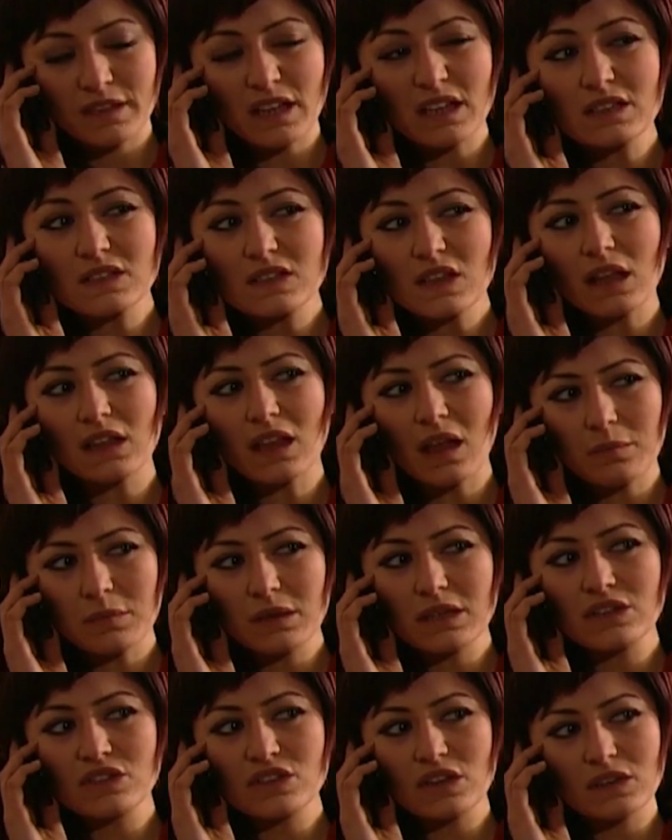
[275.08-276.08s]
Yarın senden
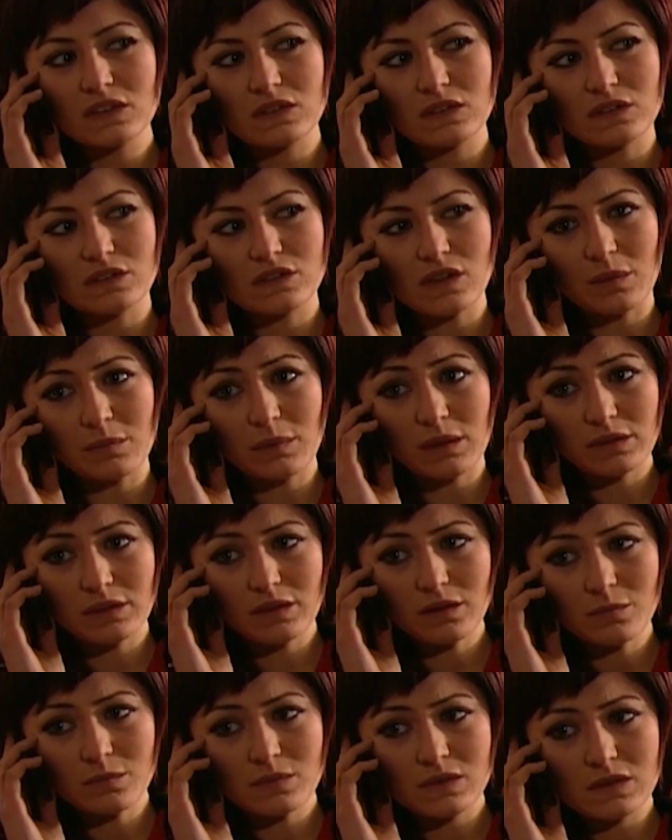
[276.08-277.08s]
bir iki şey isteyeceğim,
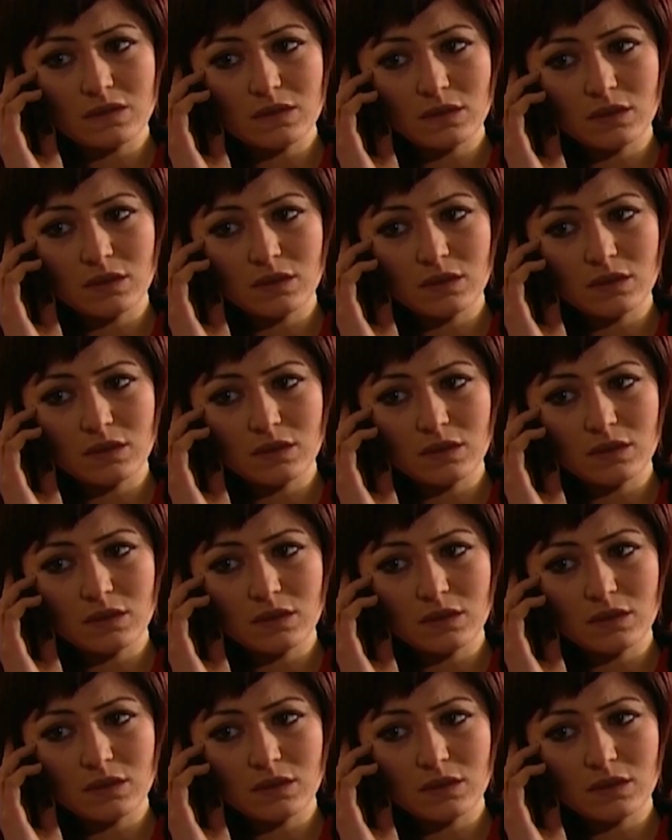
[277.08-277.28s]
getirir misin?